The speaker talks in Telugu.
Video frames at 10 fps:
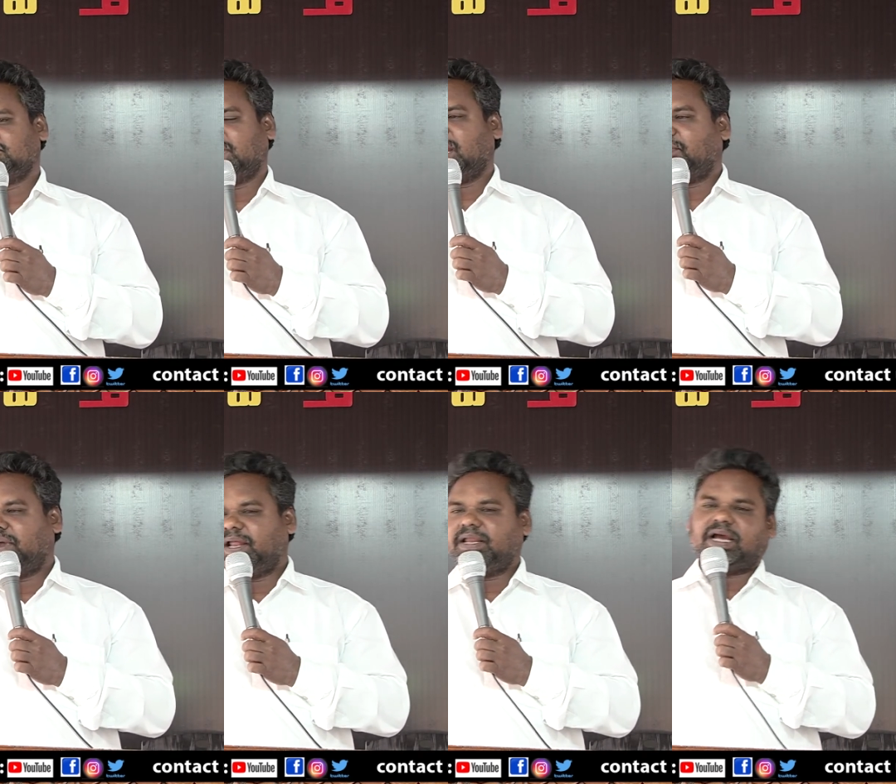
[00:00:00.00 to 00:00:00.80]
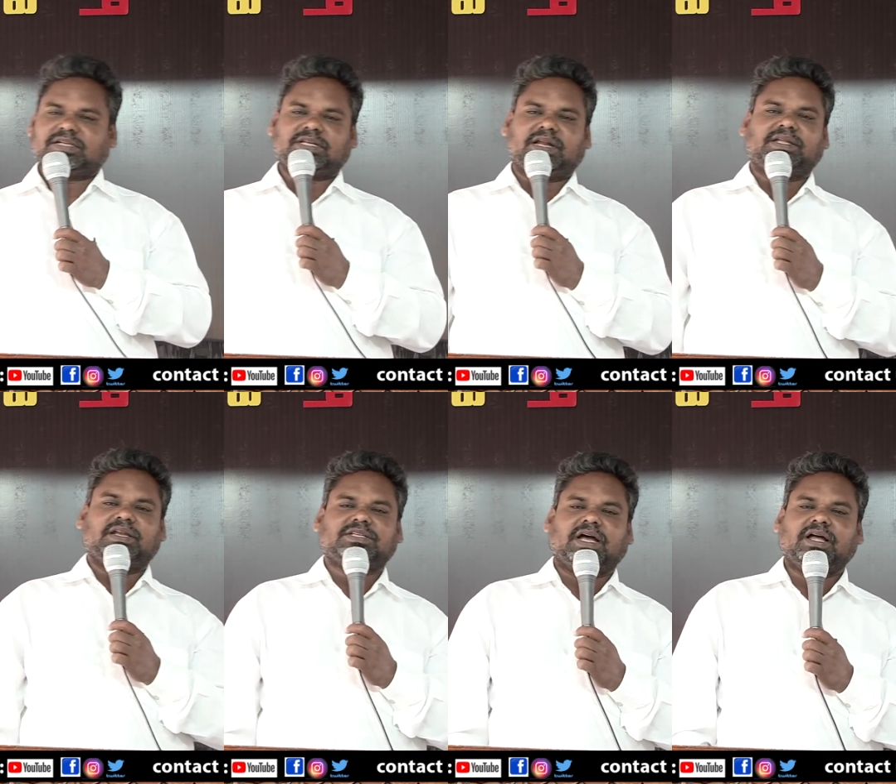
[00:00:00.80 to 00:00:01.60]
చాలామంది ఏం చేస్తారు
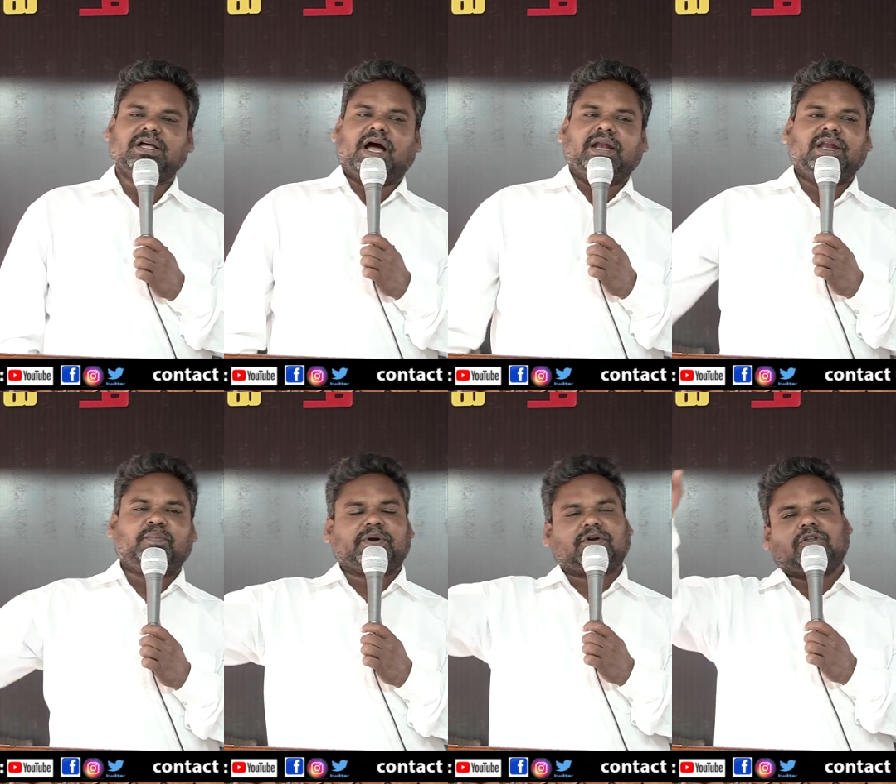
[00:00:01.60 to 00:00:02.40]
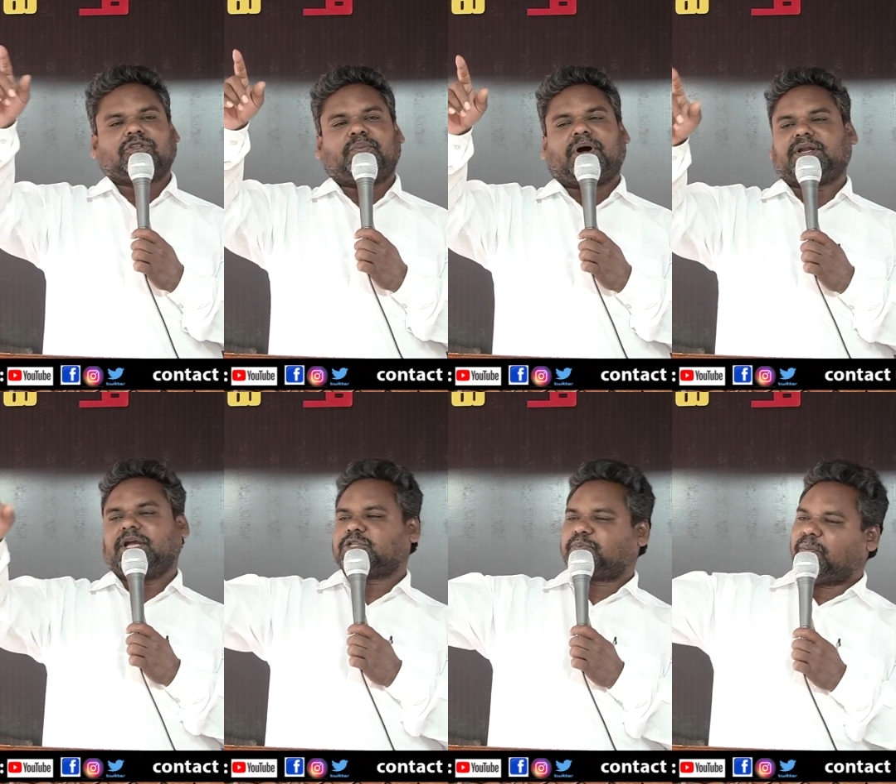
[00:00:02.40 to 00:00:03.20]
తెలుసా అన్ని ఫోటోలతో పాటు
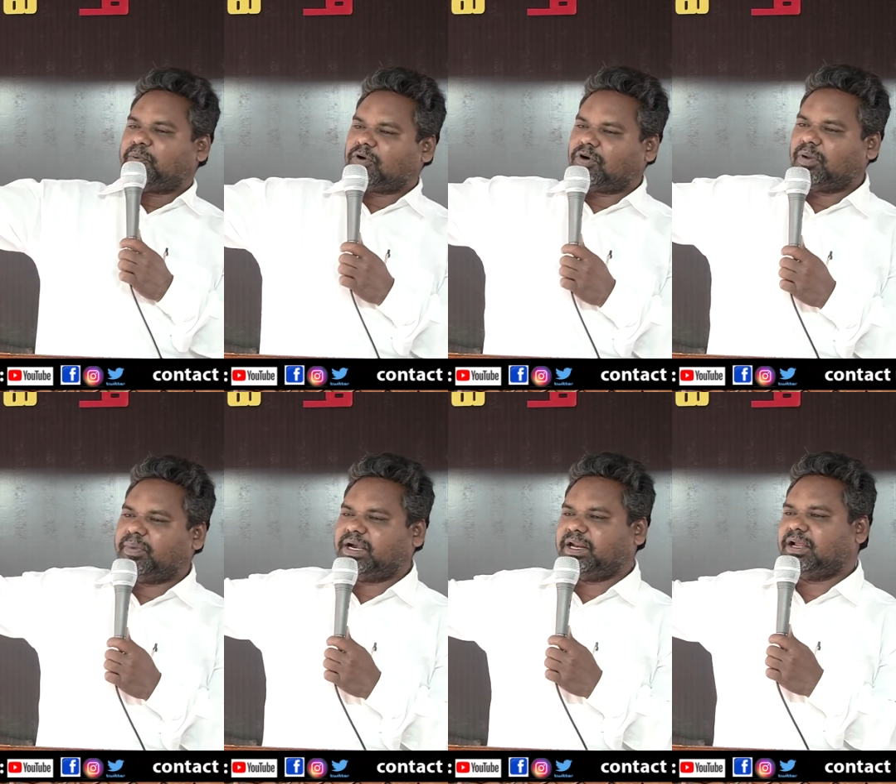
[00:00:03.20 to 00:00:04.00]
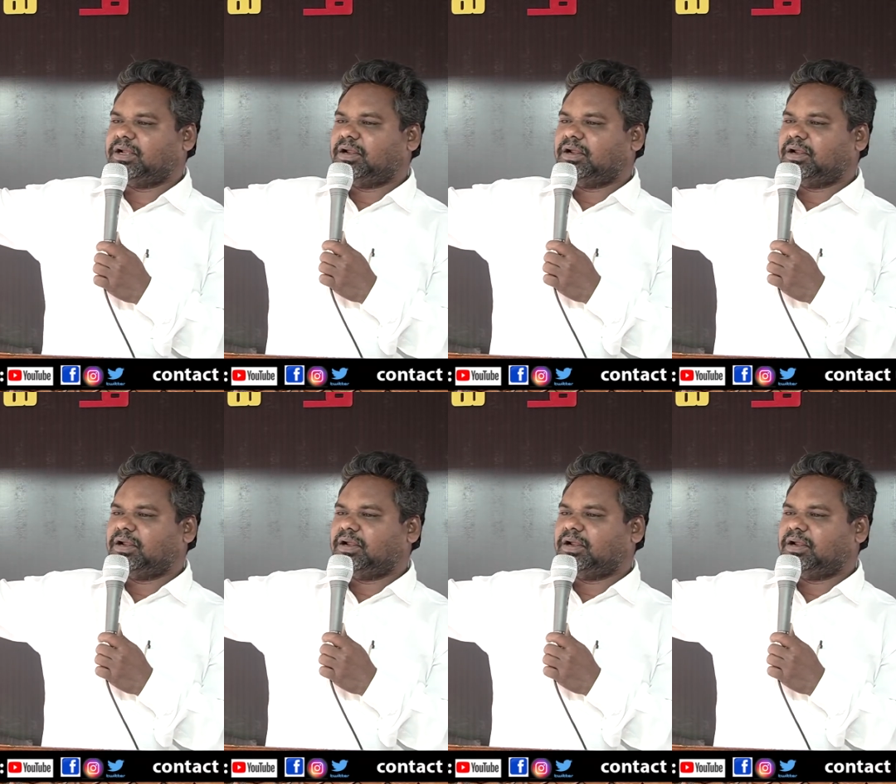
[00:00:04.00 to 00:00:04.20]
యేసుప్రభు ఫోటో కూడా పెట్టి